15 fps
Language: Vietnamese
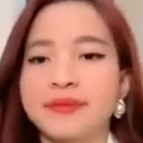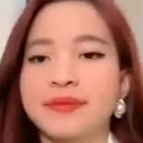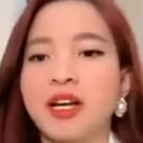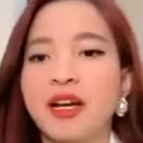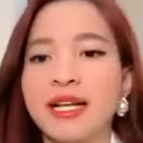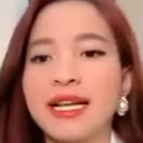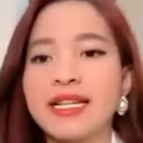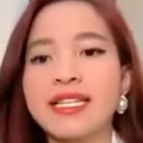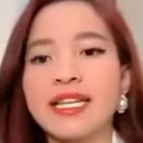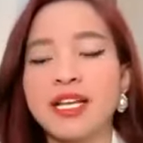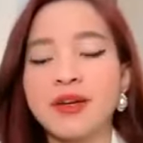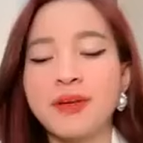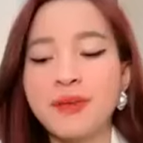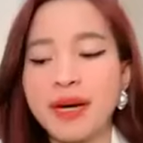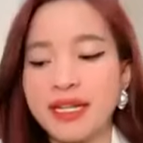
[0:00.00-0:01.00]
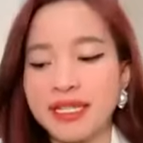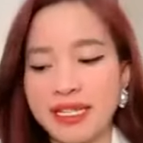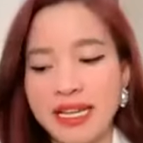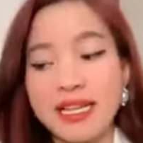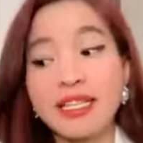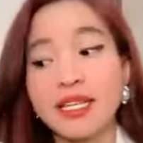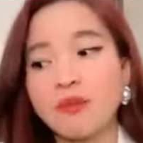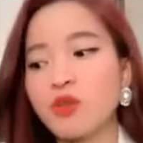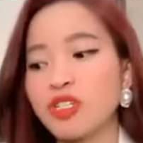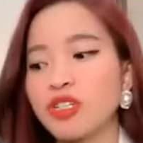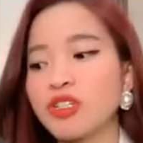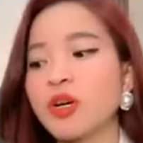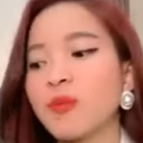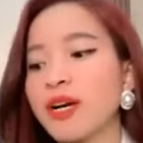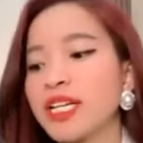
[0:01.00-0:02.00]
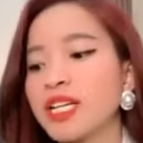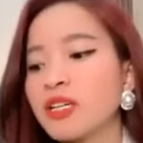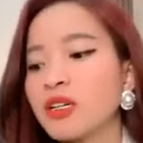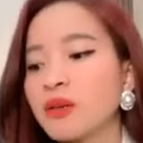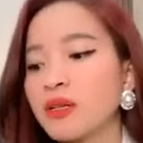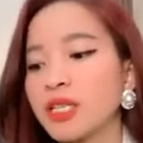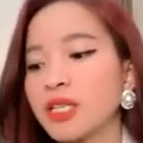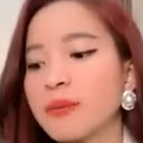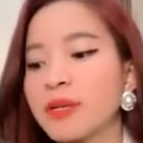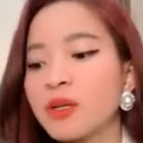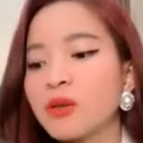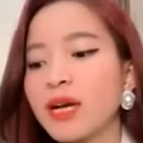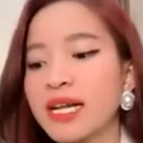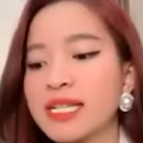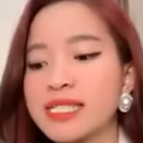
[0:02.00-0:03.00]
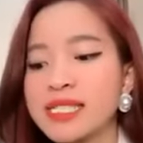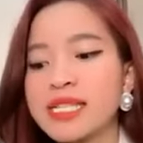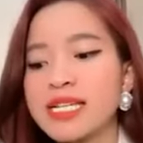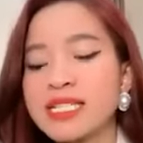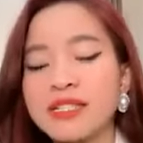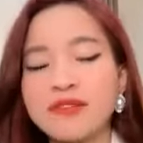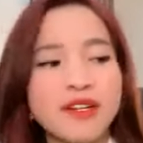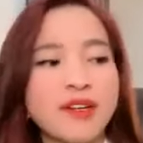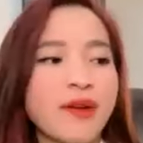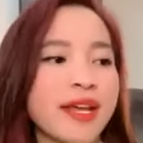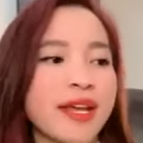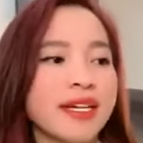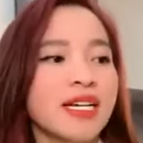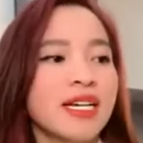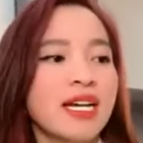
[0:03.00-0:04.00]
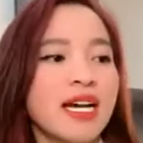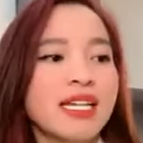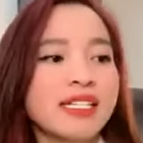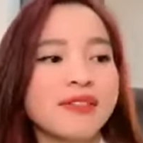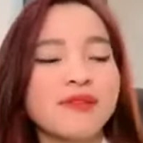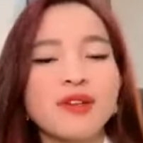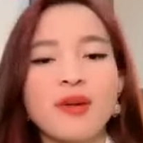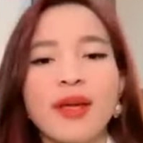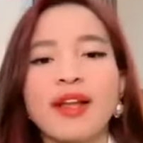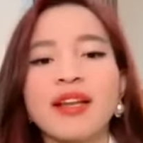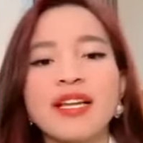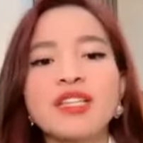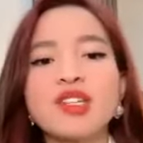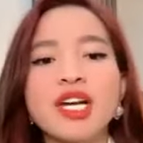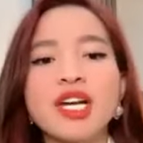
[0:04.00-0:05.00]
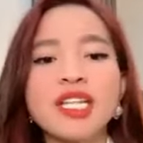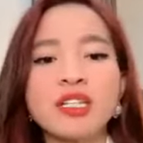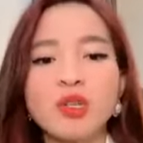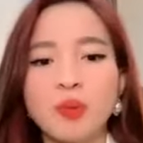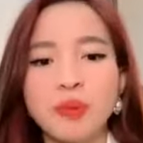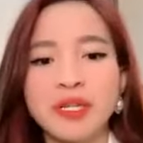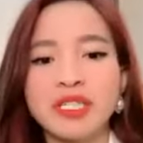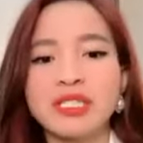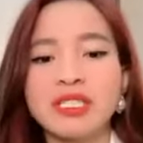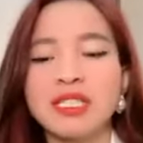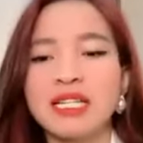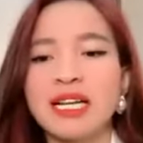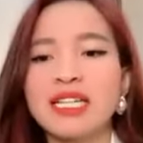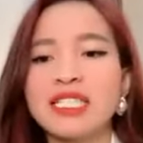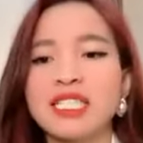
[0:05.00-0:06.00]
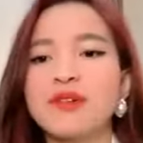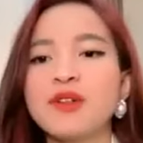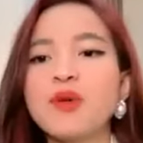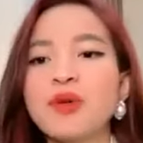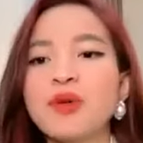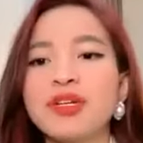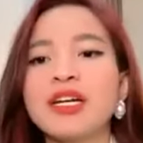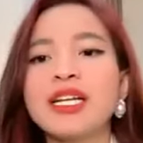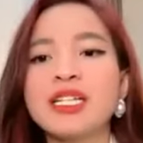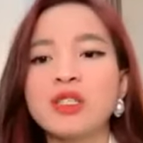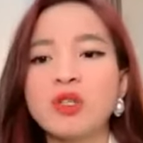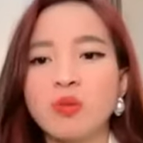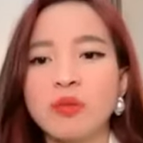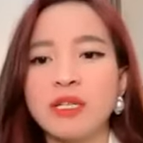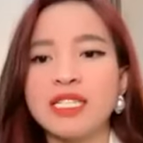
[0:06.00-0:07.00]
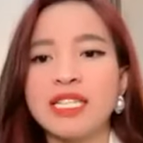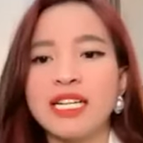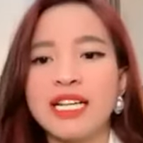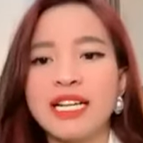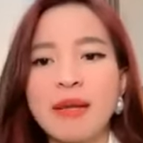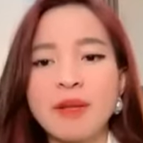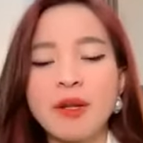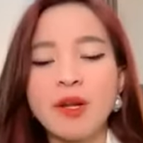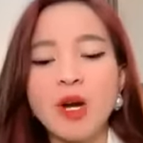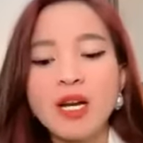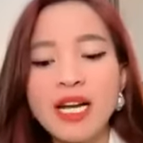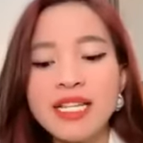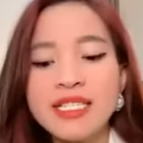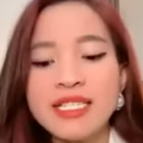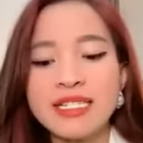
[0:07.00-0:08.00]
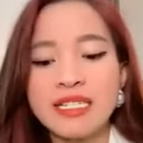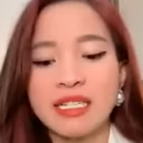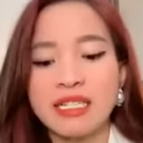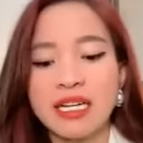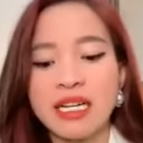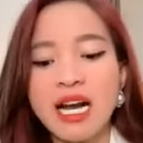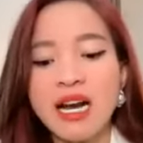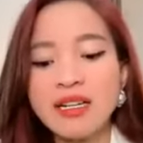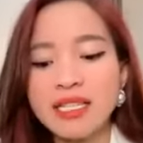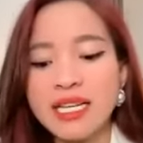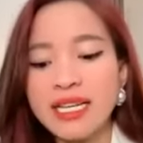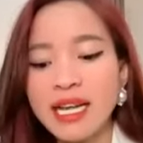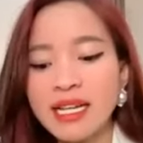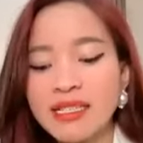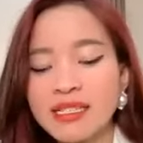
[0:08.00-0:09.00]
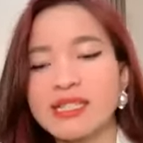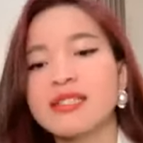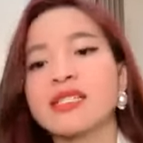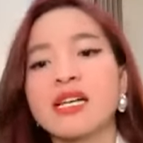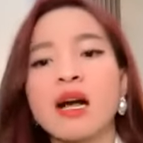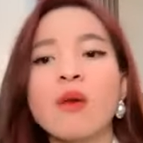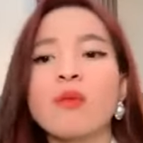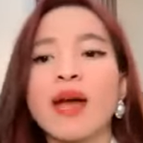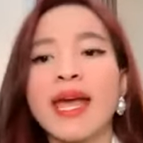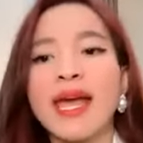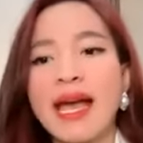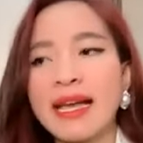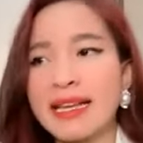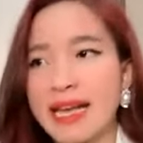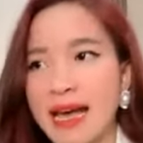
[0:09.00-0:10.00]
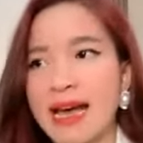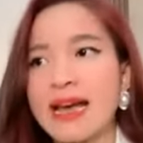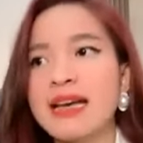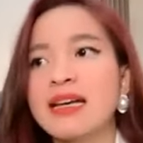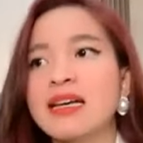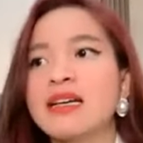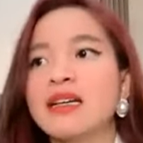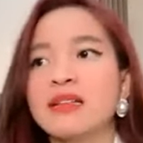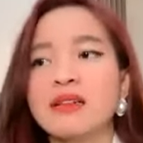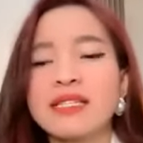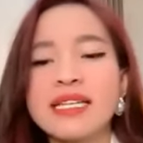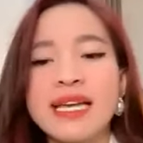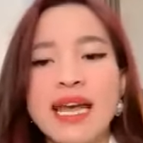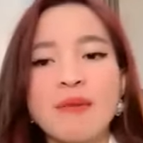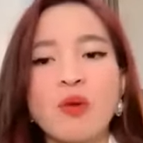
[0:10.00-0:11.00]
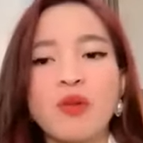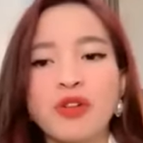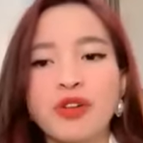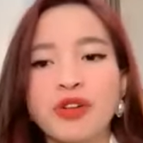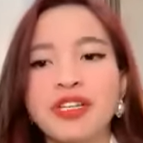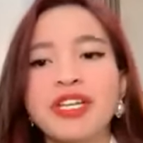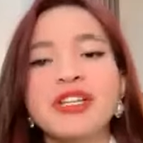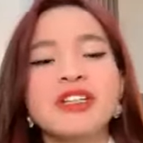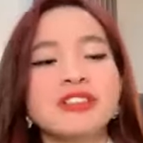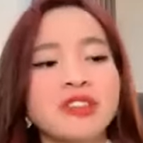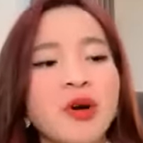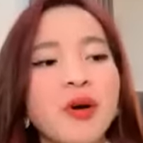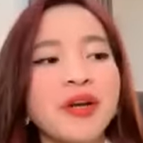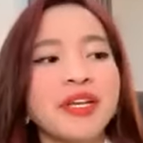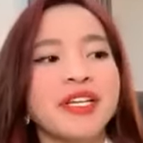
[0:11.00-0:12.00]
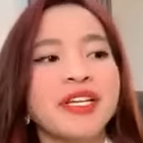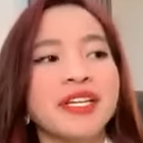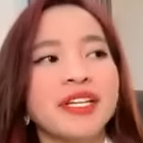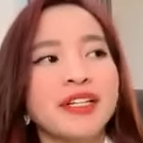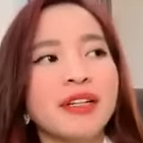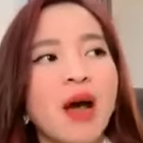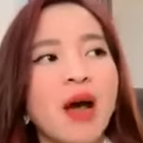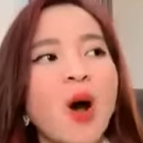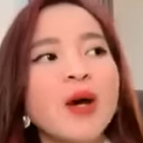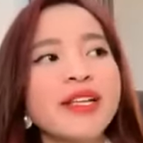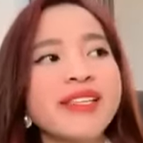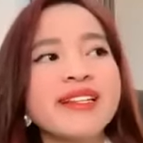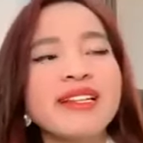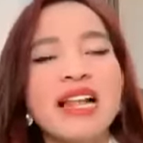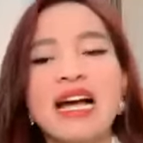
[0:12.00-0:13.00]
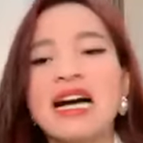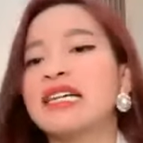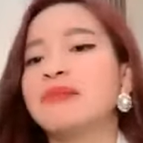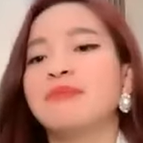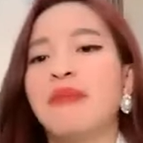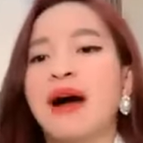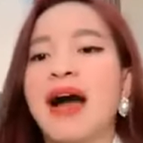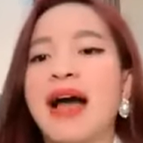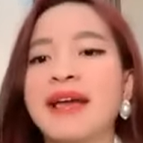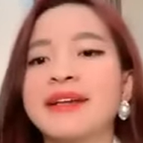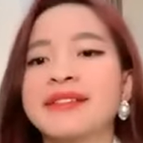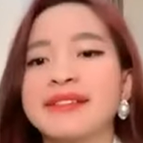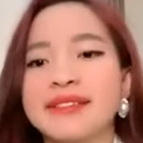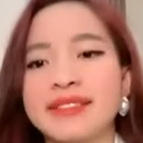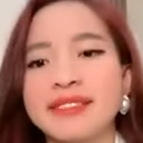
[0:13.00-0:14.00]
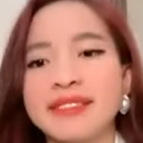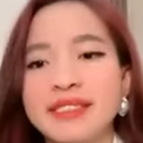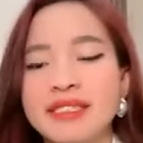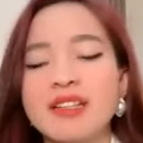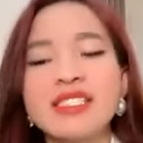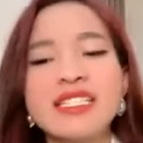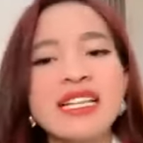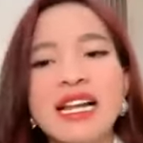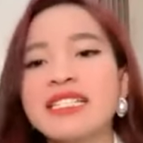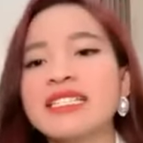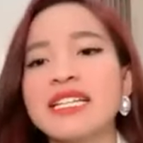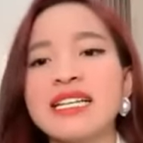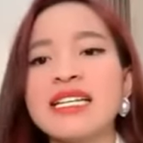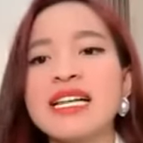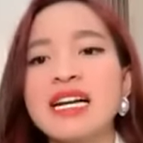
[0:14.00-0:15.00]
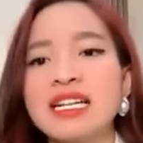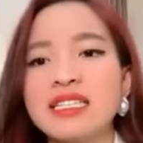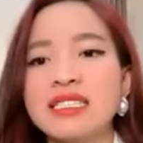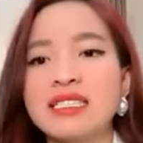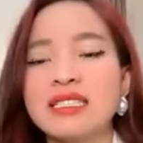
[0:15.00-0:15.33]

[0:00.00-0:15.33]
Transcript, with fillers: Rồi anh chị hiểu mà, để anh chị muốn sử dụng ý thức, tiềm thức của các anh chị thì anh chị phải rèn, anh chị phải rèn luyện cho ý thức của mình, anh chị phải nuôi dưỡng ý thức của mình. Em theo nói các anh chị rằng là cơ thể các anh chị nó sẽ không nghe ai cả, nó chỉ nghe một người duy nhất thôi, đó chính là bạn, đó chính là anh chị đó.